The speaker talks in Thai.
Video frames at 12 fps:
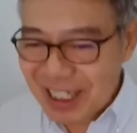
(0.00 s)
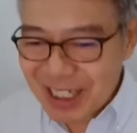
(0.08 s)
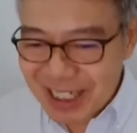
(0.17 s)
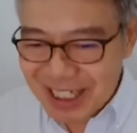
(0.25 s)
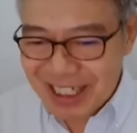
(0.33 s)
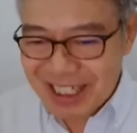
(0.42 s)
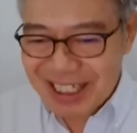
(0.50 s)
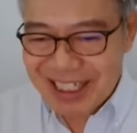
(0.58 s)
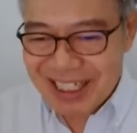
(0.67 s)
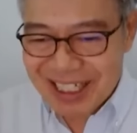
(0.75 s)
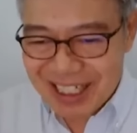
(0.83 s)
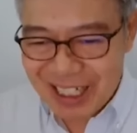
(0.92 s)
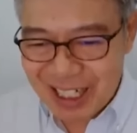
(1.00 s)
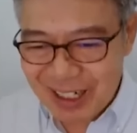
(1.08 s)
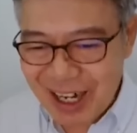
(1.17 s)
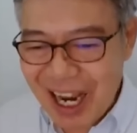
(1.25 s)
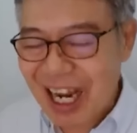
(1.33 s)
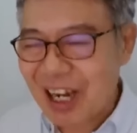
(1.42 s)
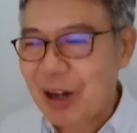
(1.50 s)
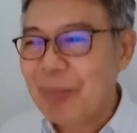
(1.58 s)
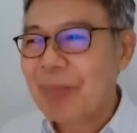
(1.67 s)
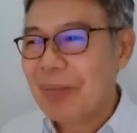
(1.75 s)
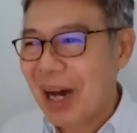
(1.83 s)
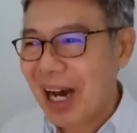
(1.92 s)
ยื่นร่างงบ
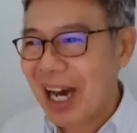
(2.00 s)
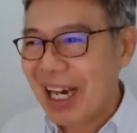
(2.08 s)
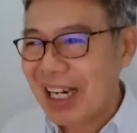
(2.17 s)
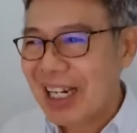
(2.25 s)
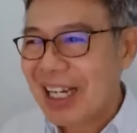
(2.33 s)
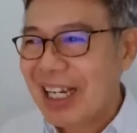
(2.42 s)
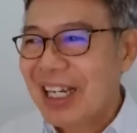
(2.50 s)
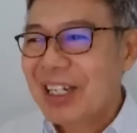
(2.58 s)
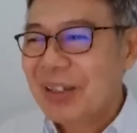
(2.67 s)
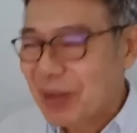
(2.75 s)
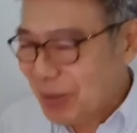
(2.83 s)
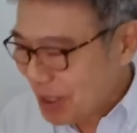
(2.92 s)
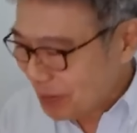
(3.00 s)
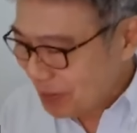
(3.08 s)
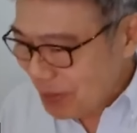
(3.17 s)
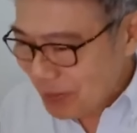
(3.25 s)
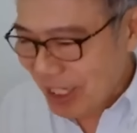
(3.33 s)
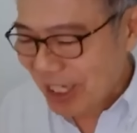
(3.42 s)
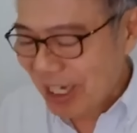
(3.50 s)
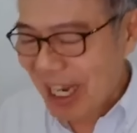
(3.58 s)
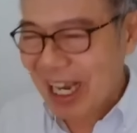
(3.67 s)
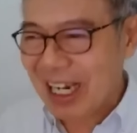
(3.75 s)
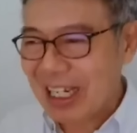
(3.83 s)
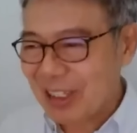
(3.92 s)
ประมาณก็มันยังไม่มีแร
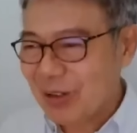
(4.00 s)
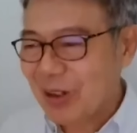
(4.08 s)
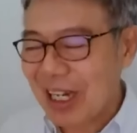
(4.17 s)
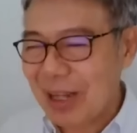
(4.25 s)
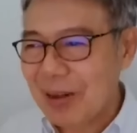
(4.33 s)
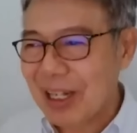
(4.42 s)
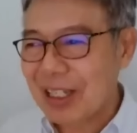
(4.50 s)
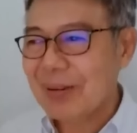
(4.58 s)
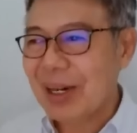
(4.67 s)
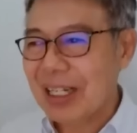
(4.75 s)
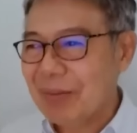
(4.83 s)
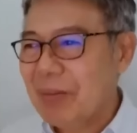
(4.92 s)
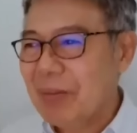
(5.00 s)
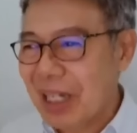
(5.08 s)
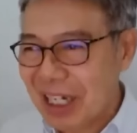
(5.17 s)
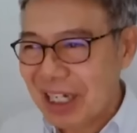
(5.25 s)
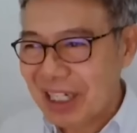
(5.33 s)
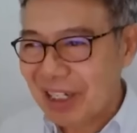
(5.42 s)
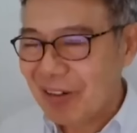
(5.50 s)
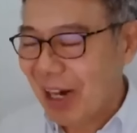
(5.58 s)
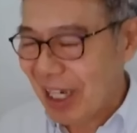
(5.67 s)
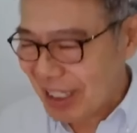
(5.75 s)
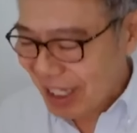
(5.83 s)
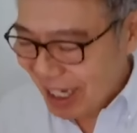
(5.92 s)
งกระตุ้นอะไรเพราะรัฐบาลยังไม่มีเงินก
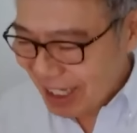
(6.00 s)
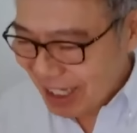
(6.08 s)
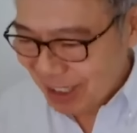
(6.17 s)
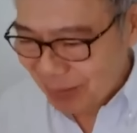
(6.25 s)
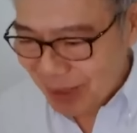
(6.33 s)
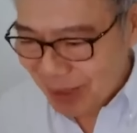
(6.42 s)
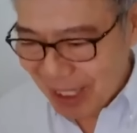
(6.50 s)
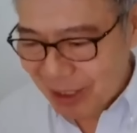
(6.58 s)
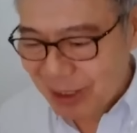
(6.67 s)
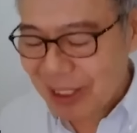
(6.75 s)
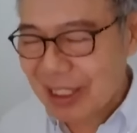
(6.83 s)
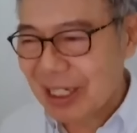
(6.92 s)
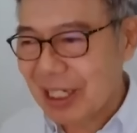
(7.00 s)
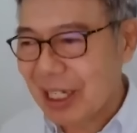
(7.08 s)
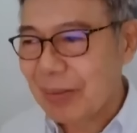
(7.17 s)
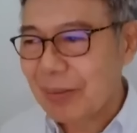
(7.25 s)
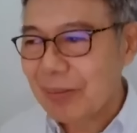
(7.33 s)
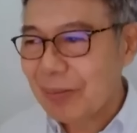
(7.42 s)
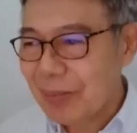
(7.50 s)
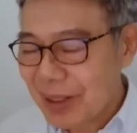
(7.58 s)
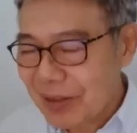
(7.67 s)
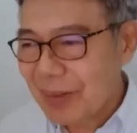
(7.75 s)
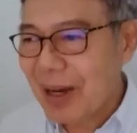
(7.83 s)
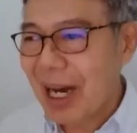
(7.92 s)
ว่าจะได้เงินมาก็สักเดือนพฤ
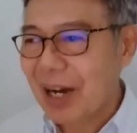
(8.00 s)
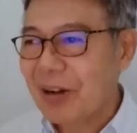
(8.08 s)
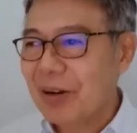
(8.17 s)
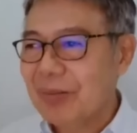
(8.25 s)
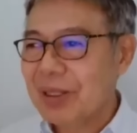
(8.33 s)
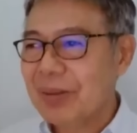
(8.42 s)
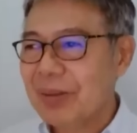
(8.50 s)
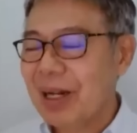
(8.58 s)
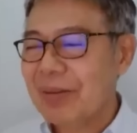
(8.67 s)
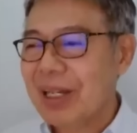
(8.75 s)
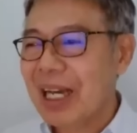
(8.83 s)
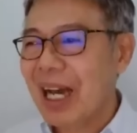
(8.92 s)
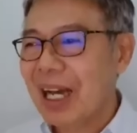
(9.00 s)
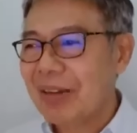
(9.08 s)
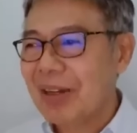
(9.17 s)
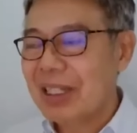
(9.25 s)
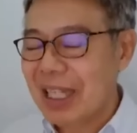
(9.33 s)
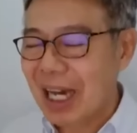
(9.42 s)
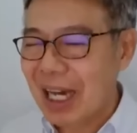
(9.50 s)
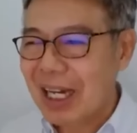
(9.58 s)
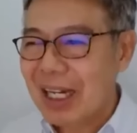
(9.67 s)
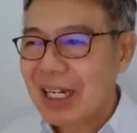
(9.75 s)
ษภาคมใช่ไหมครับที่คาดว่าจะ